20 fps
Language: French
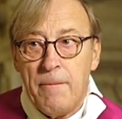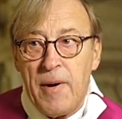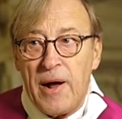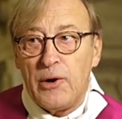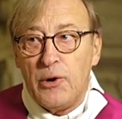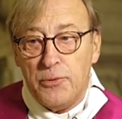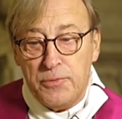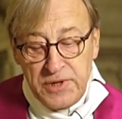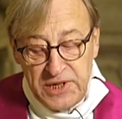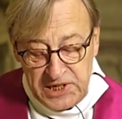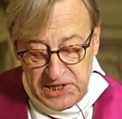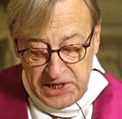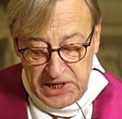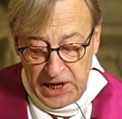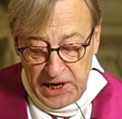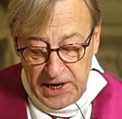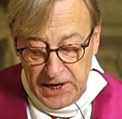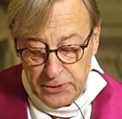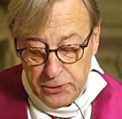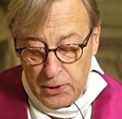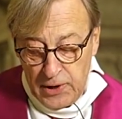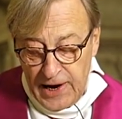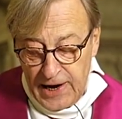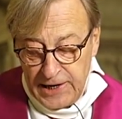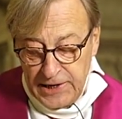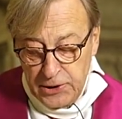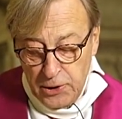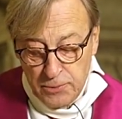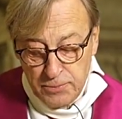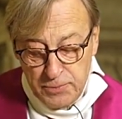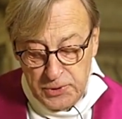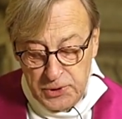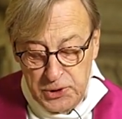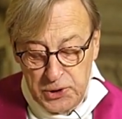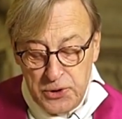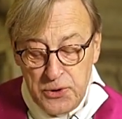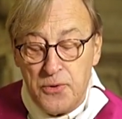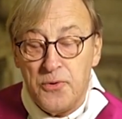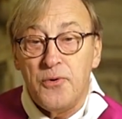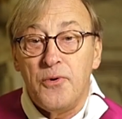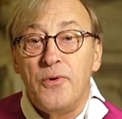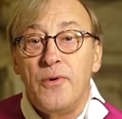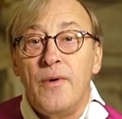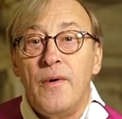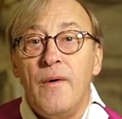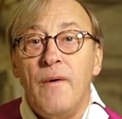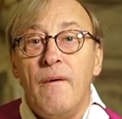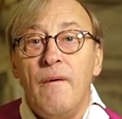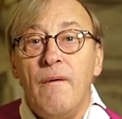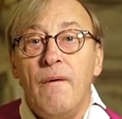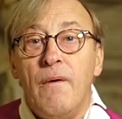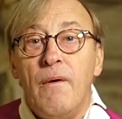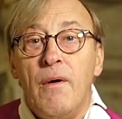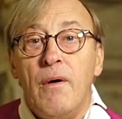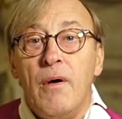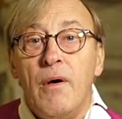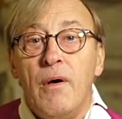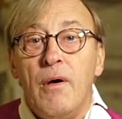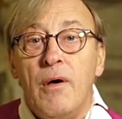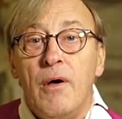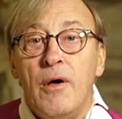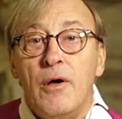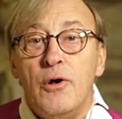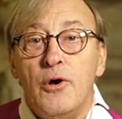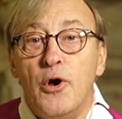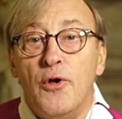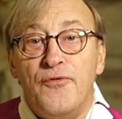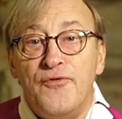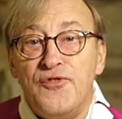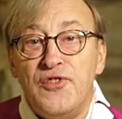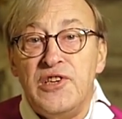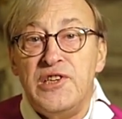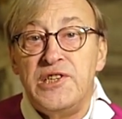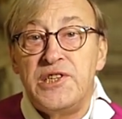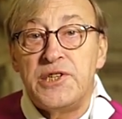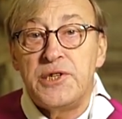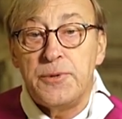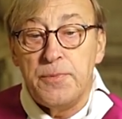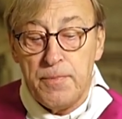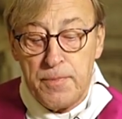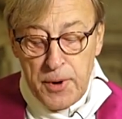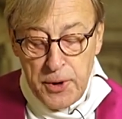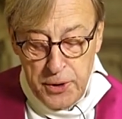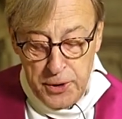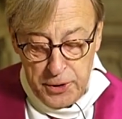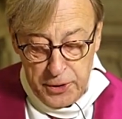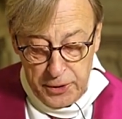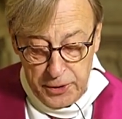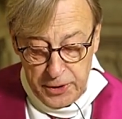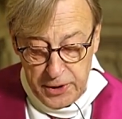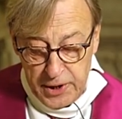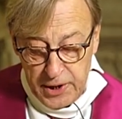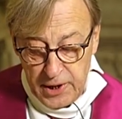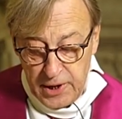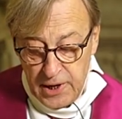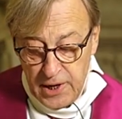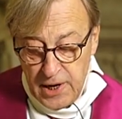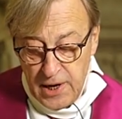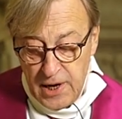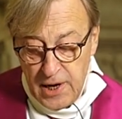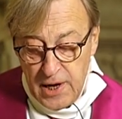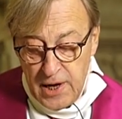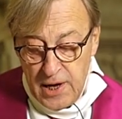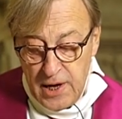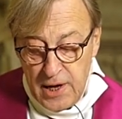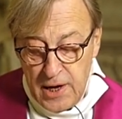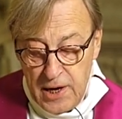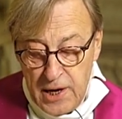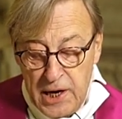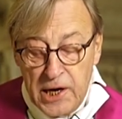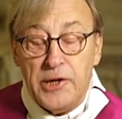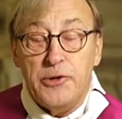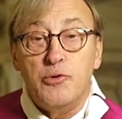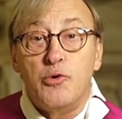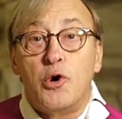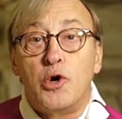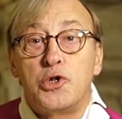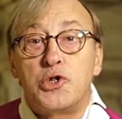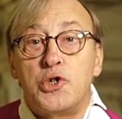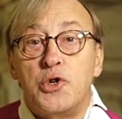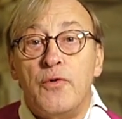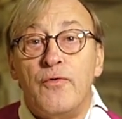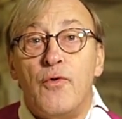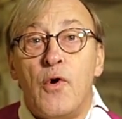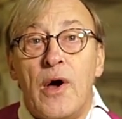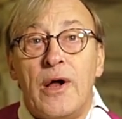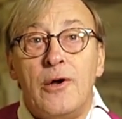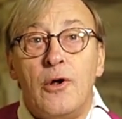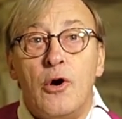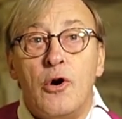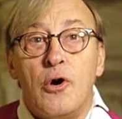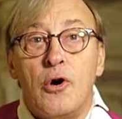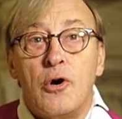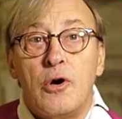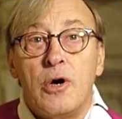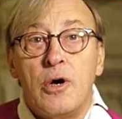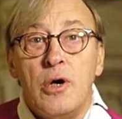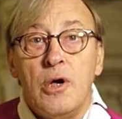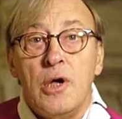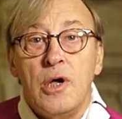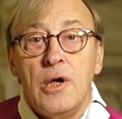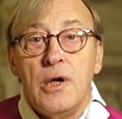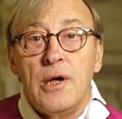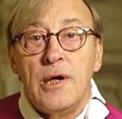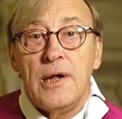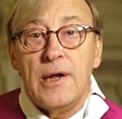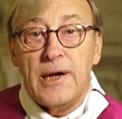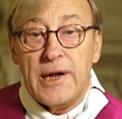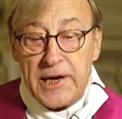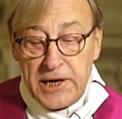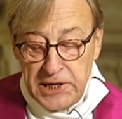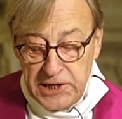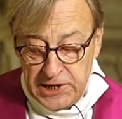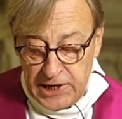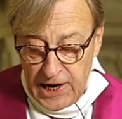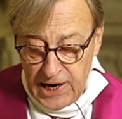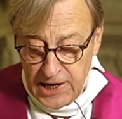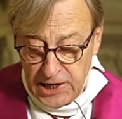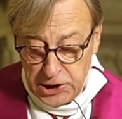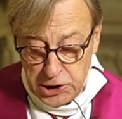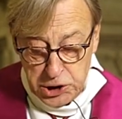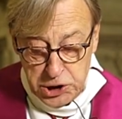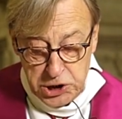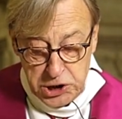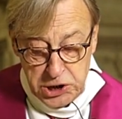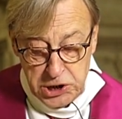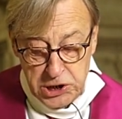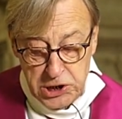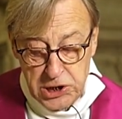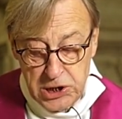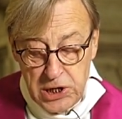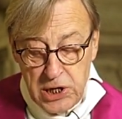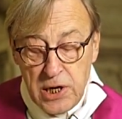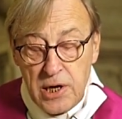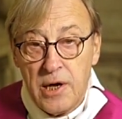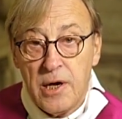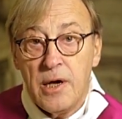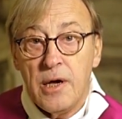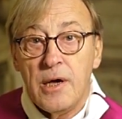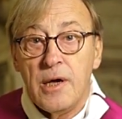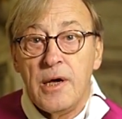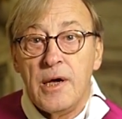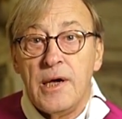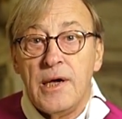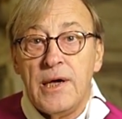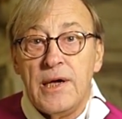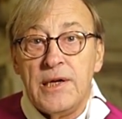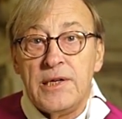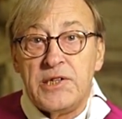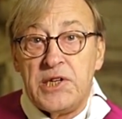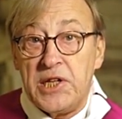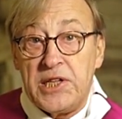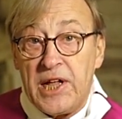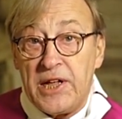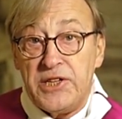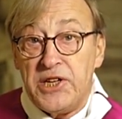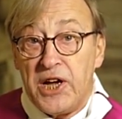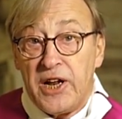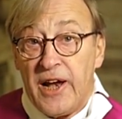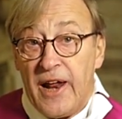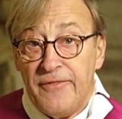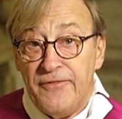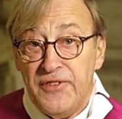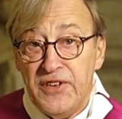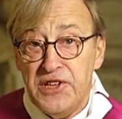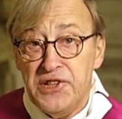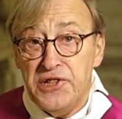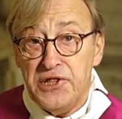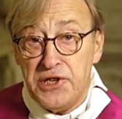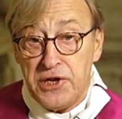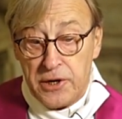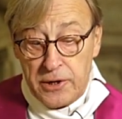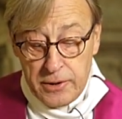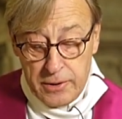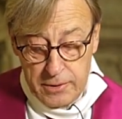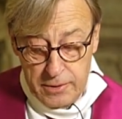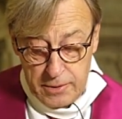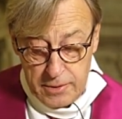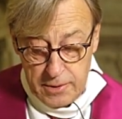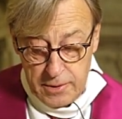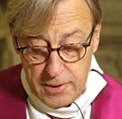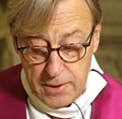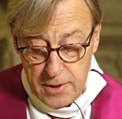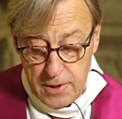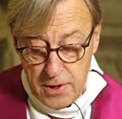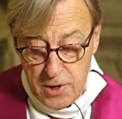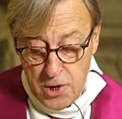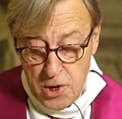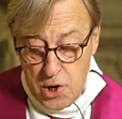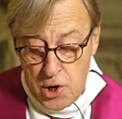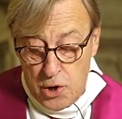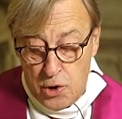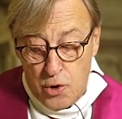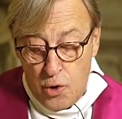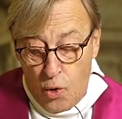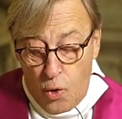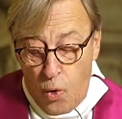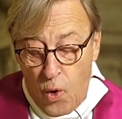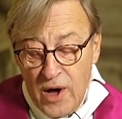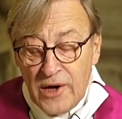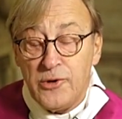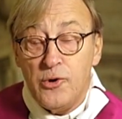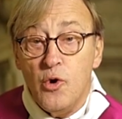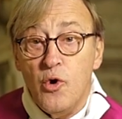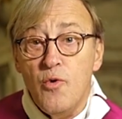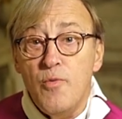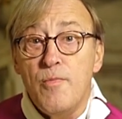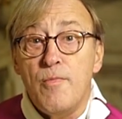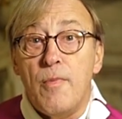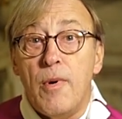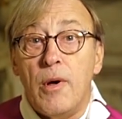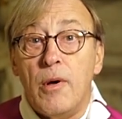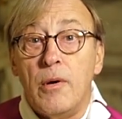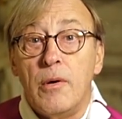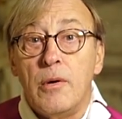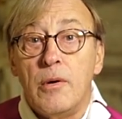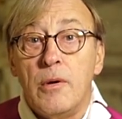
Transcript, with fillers: par le mystère de la rédemption. Le Fils meurt et nous recevons alors l'héritage, c'est-à-dire la vigne, le royaume